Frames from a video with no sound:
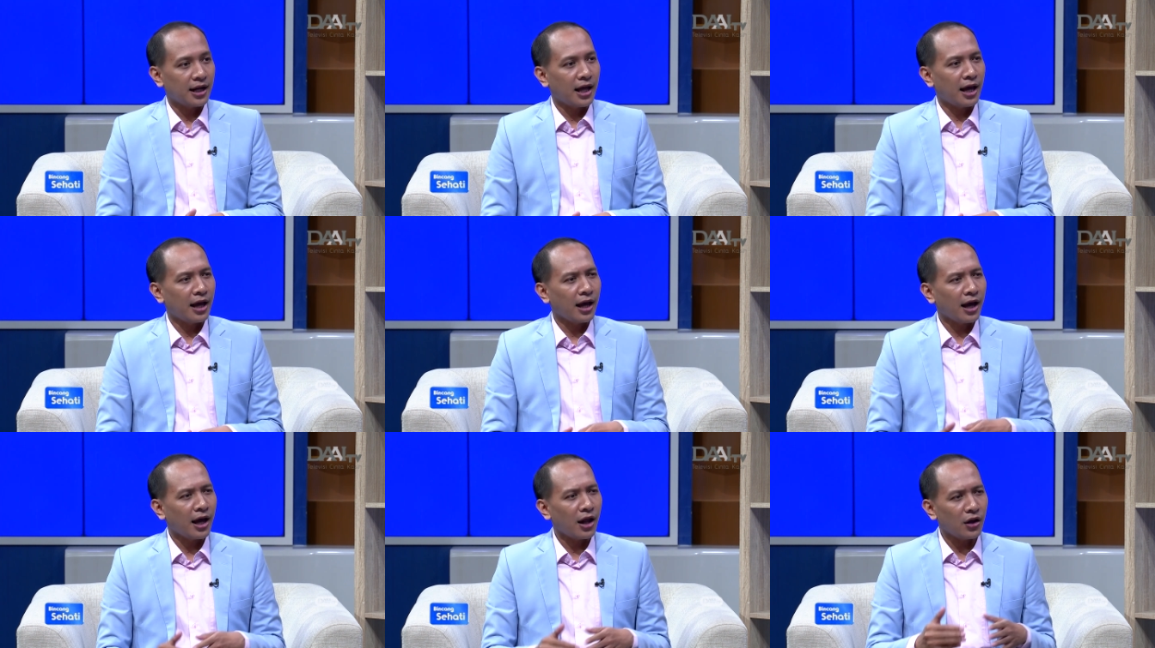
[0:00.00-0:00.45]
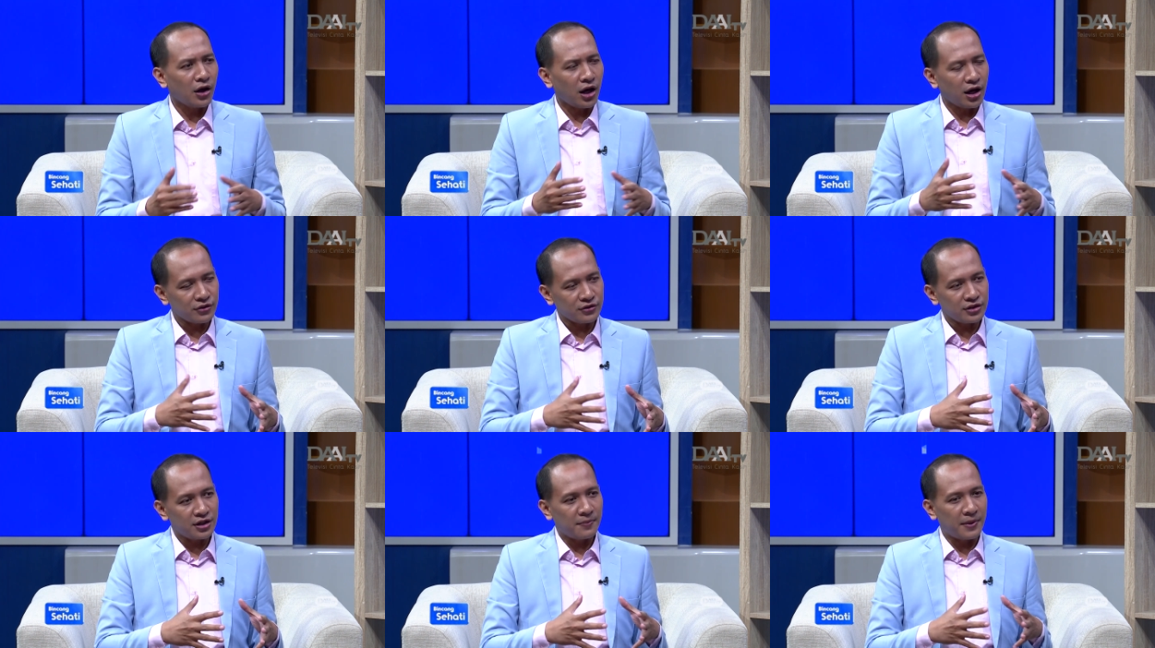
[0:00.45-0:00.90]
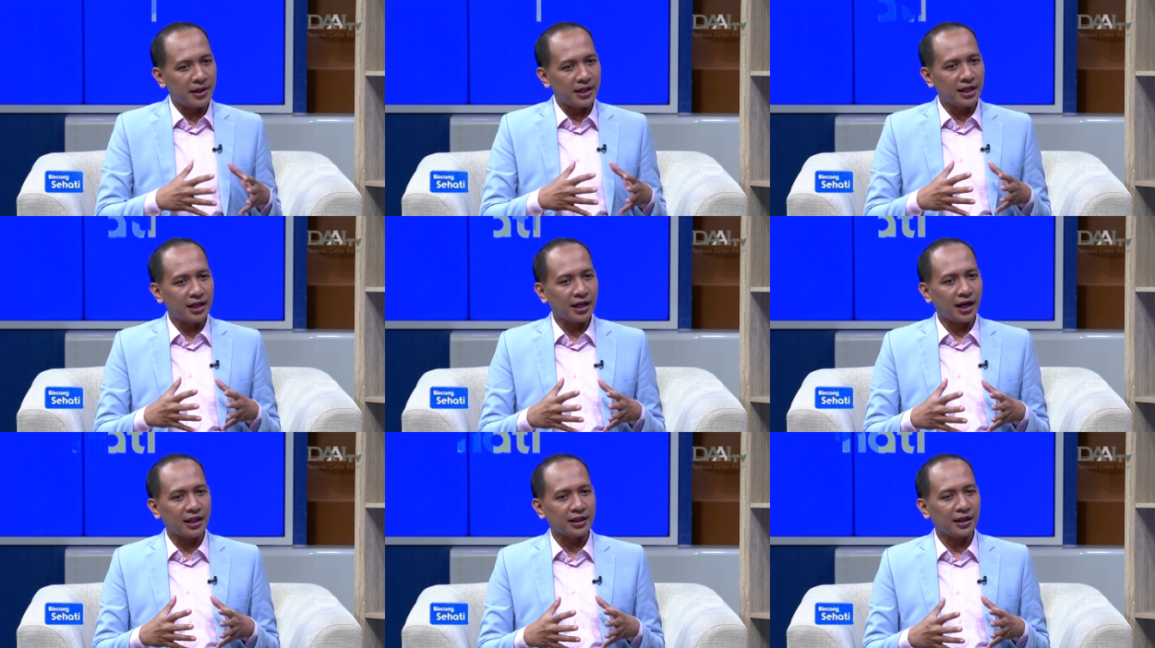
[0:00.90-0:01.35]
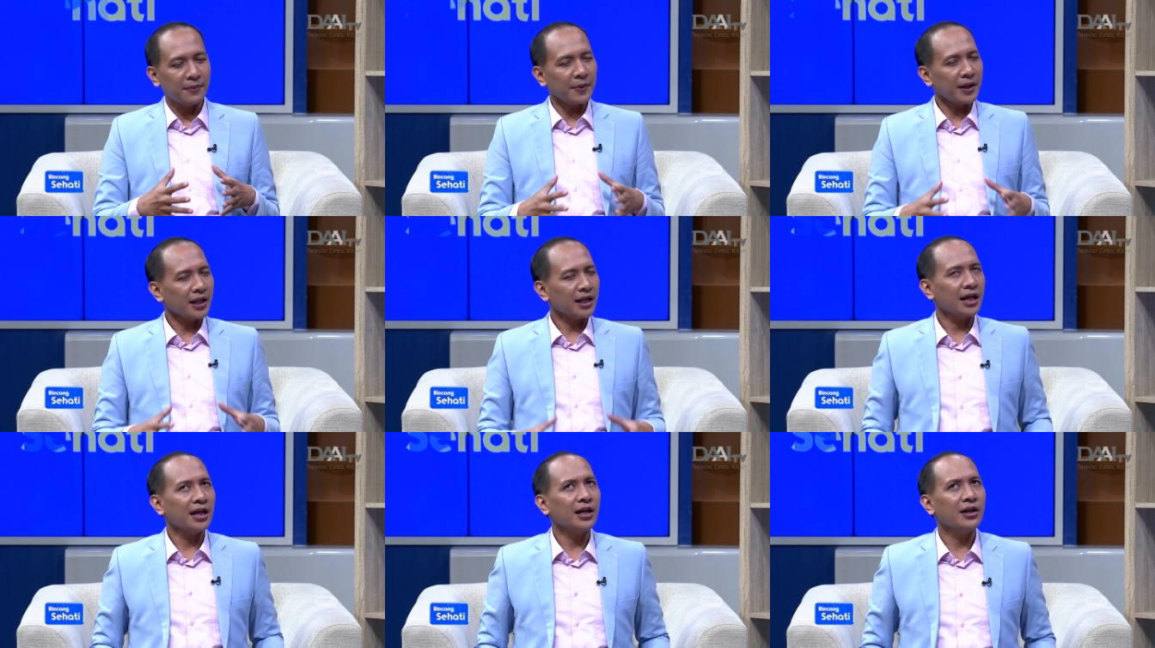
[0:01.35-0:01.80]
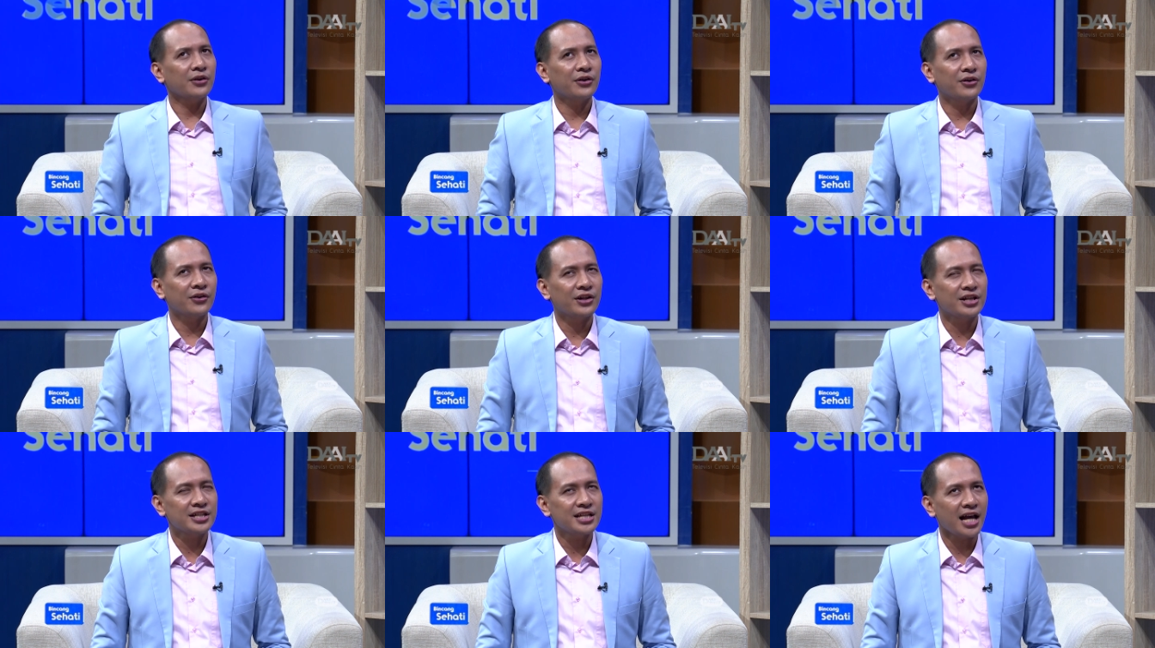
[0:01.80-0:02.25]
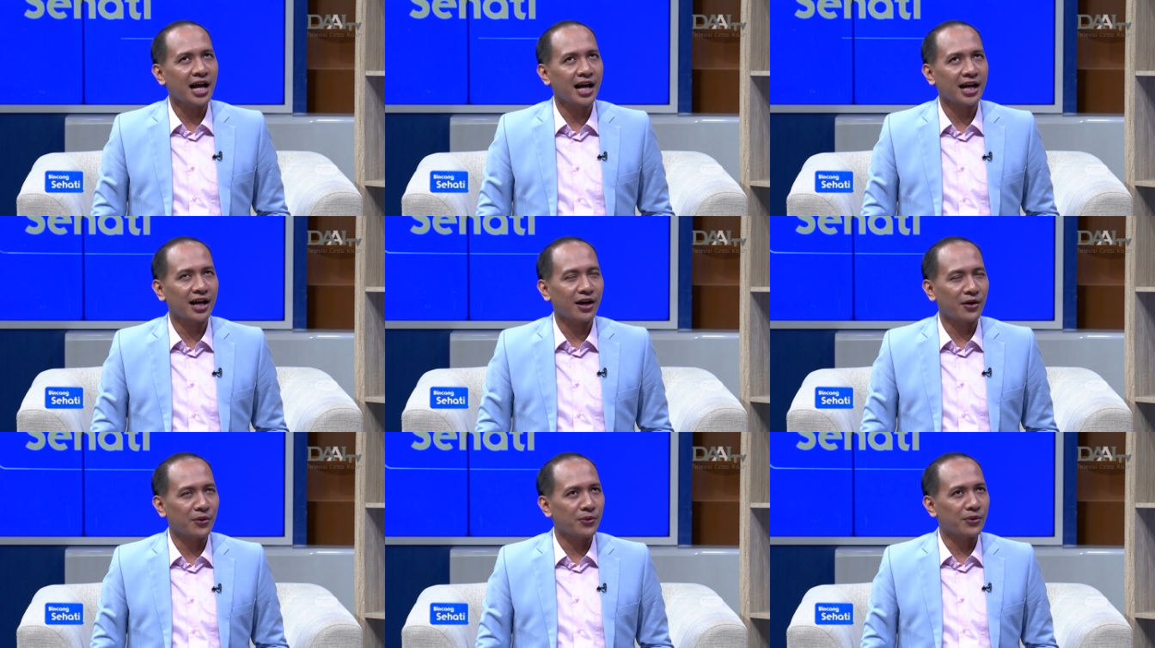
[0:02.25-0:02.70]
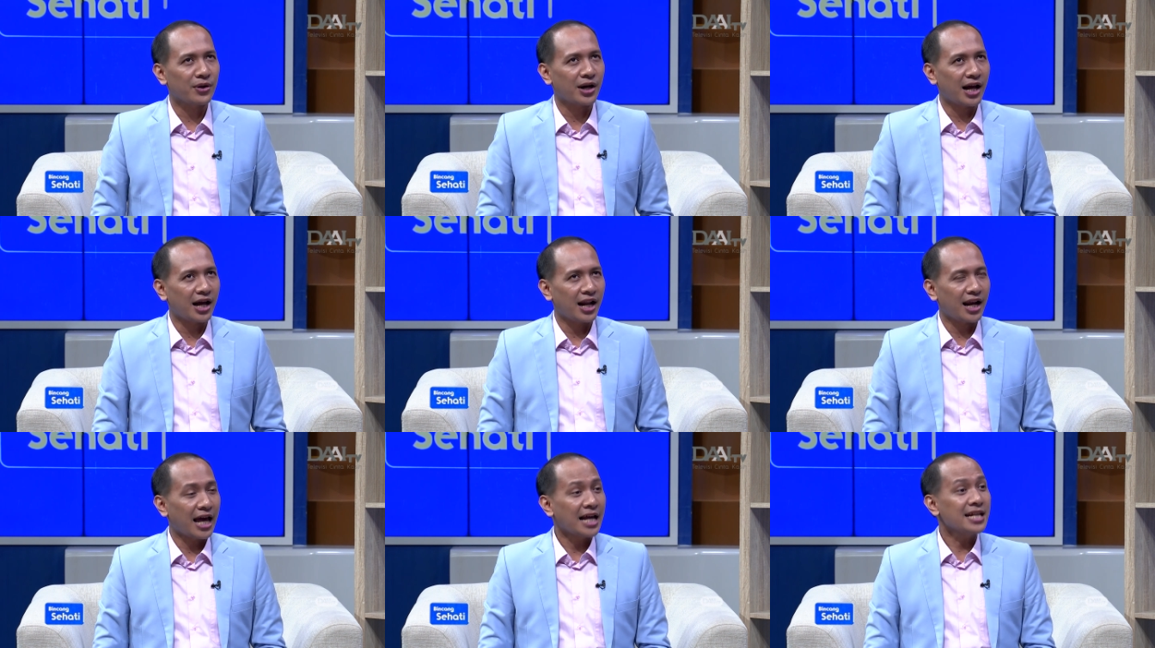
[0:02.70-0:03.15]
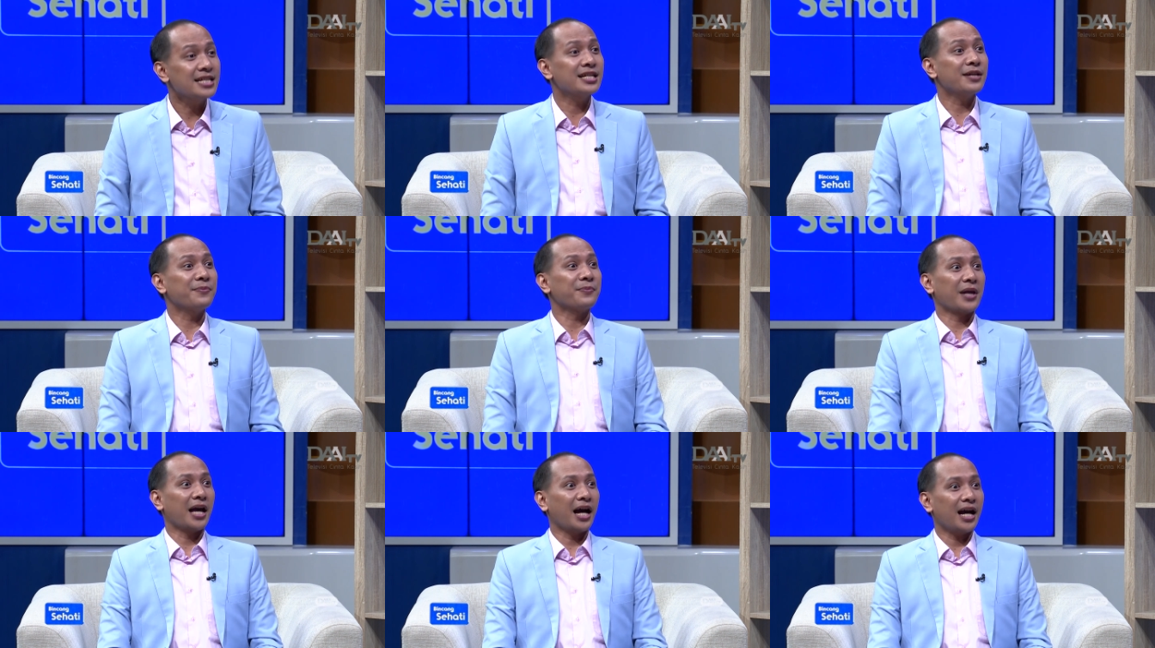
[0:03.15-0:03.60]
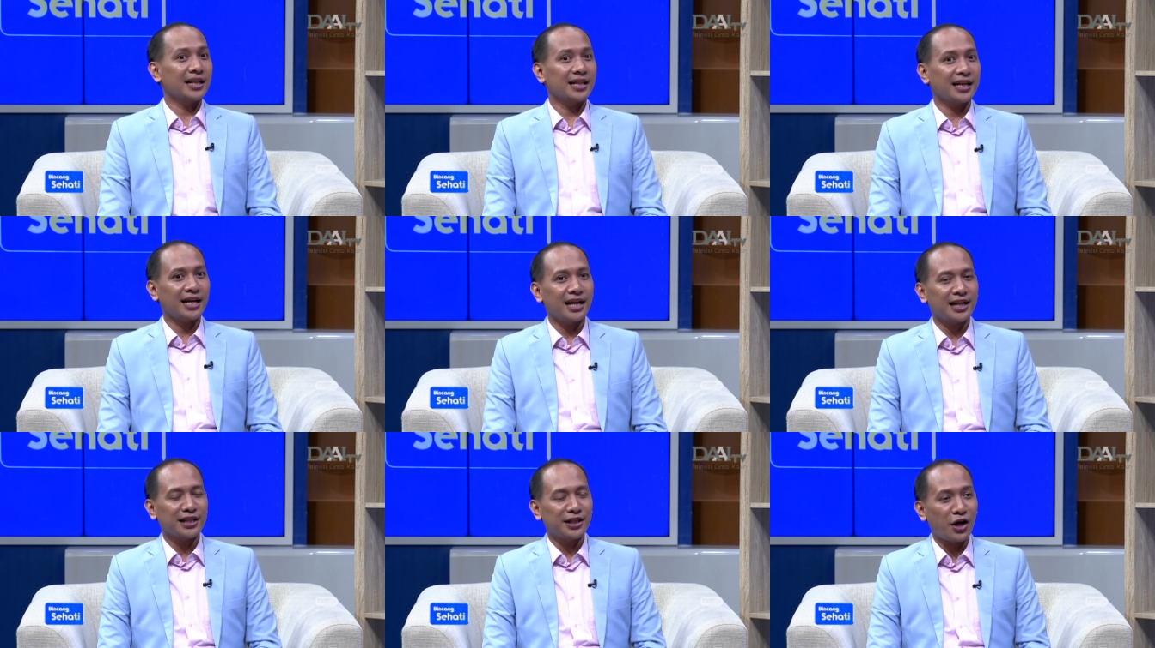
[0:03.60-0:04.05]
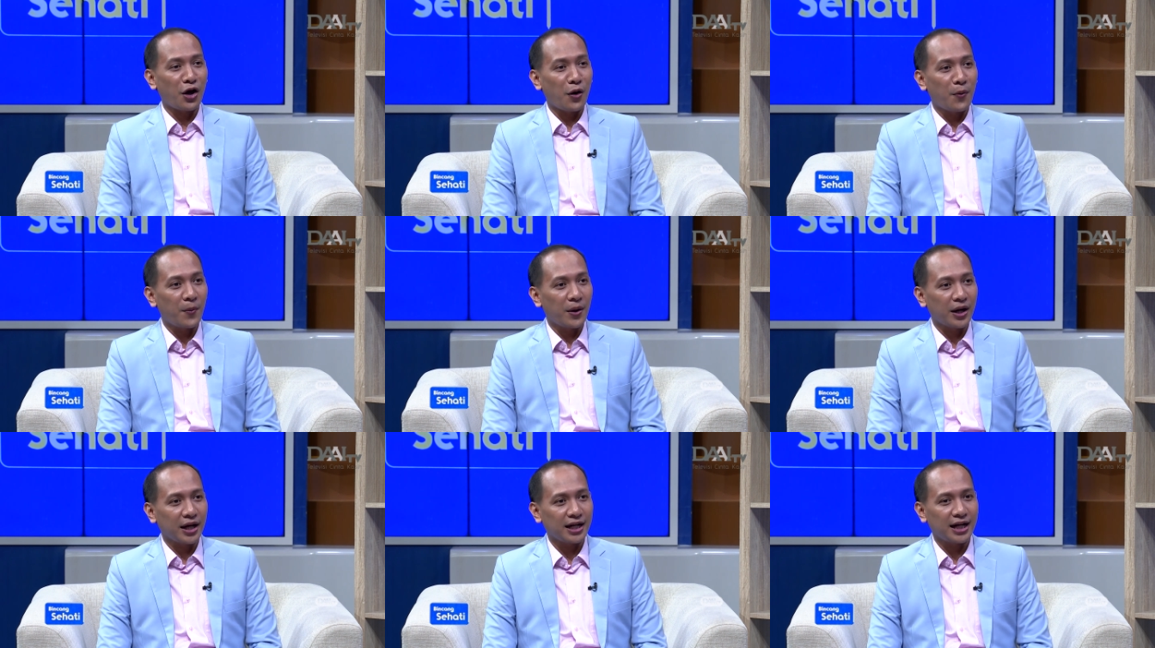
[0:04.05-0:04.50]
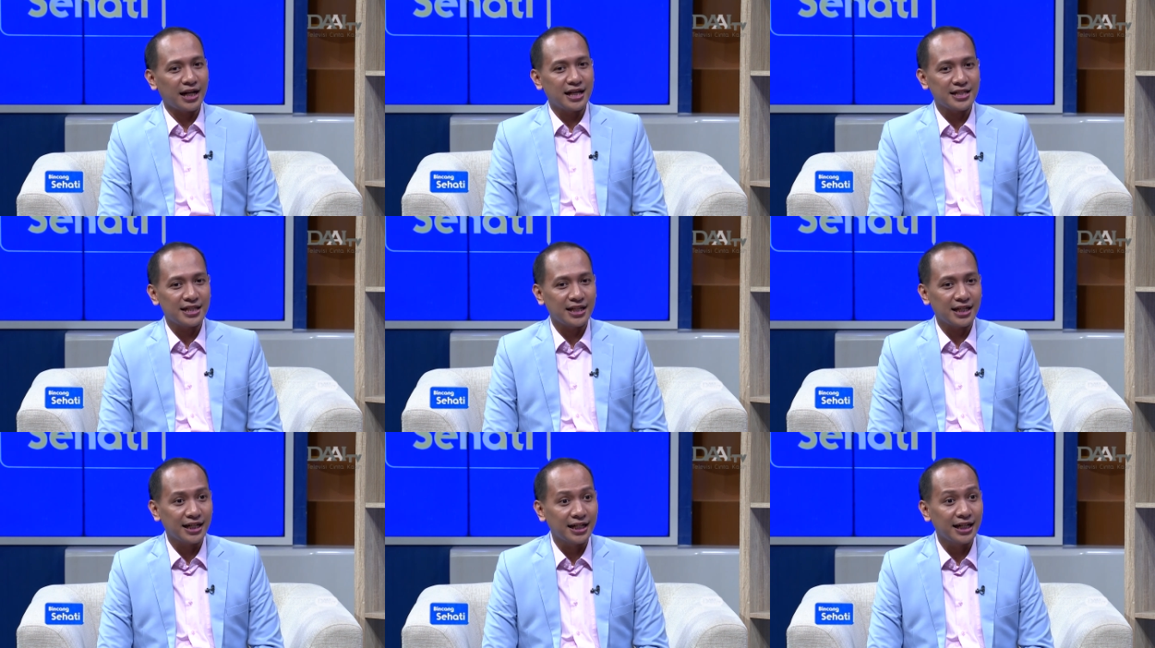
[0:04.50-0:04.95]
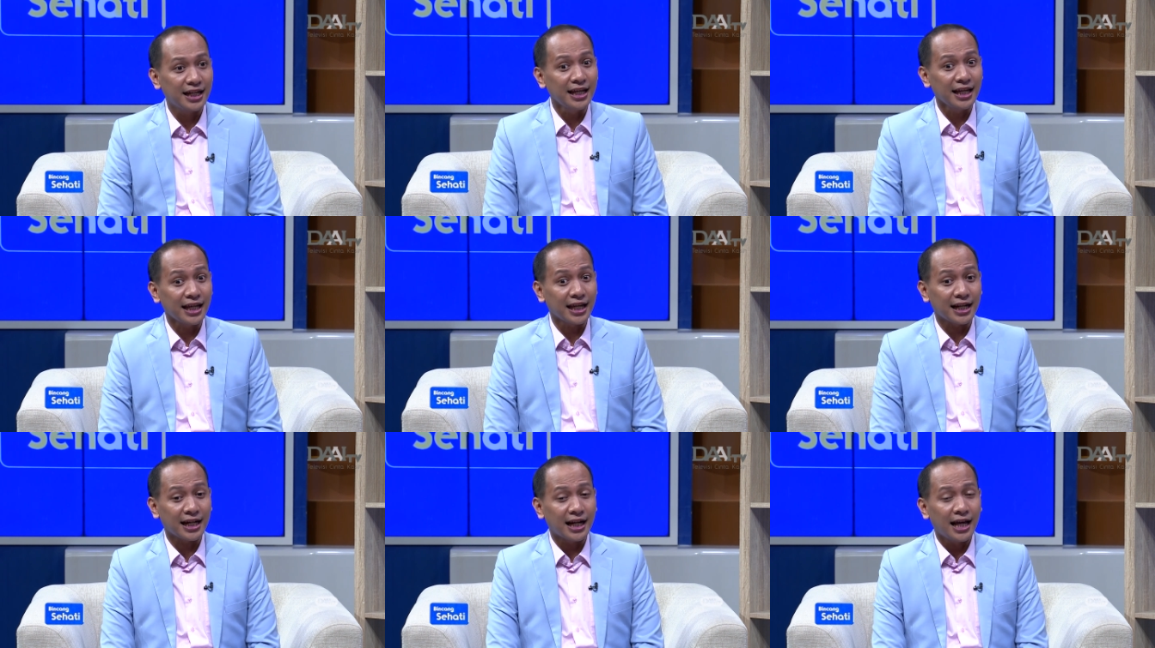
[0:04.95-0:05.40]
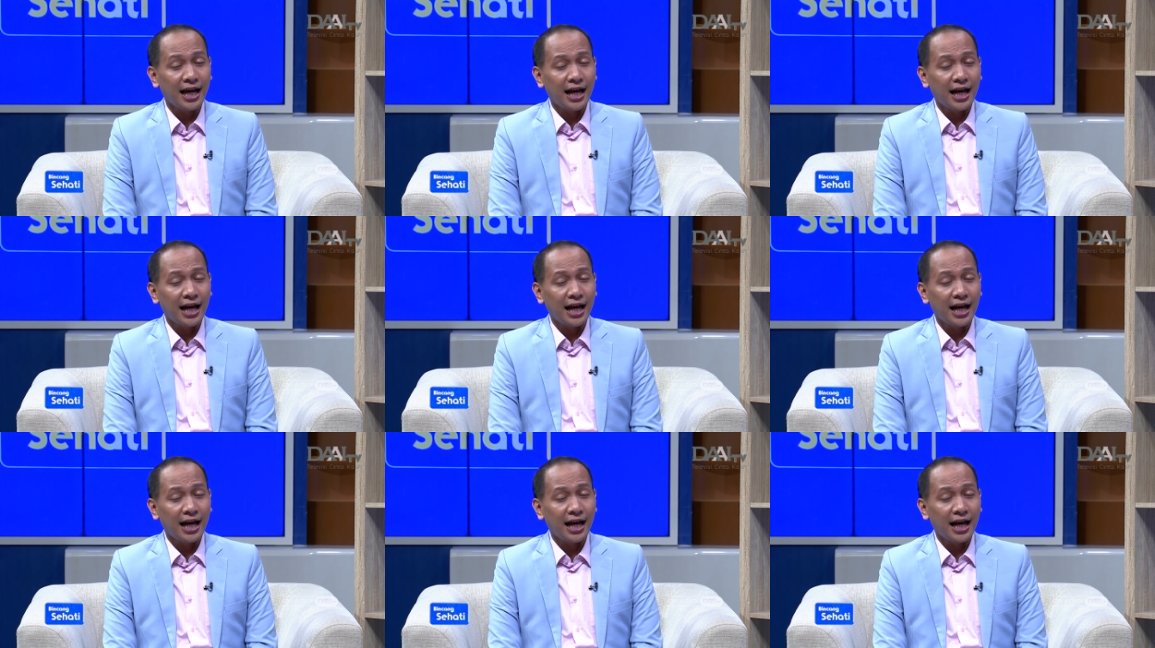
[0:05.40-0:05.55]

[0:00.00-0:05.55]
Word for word: Nah kalau harus dibandingkan, tapi kan kayak Indonesia agak kurang lazim ya ketika kita ngomongin nasi dingin.